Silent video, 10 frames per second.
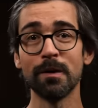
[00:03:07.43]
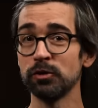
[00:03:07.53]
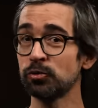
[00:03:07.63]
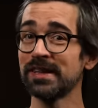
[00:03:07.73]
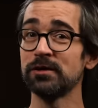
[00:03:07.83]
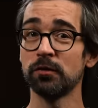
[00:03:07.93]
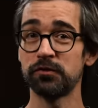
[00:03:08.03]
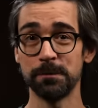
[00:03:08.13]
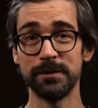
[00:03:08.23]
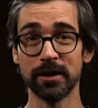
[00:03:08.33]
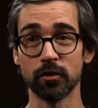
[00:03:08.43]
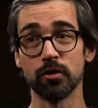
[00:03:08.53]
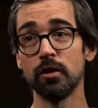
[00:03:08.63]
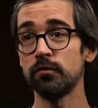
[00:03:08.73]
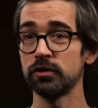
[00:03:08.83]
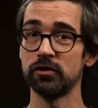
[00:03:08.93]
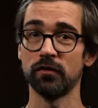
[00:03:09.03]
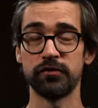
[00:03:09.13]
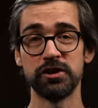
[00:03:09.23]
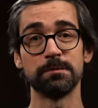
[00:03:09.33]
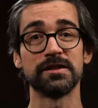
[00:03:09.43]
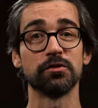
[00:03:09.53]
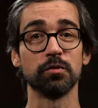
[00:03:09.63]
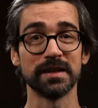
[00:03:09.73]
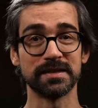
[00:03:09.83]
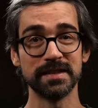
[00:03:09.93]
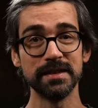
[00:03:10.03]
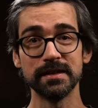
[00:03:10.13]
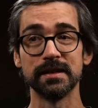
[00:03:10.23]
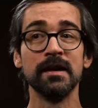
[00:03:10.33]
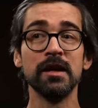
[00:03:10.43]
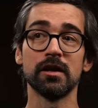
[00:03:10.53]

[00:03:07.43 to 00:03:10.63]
Mamy tutaj dowcip dialogowy, dowcip sytuacyjny,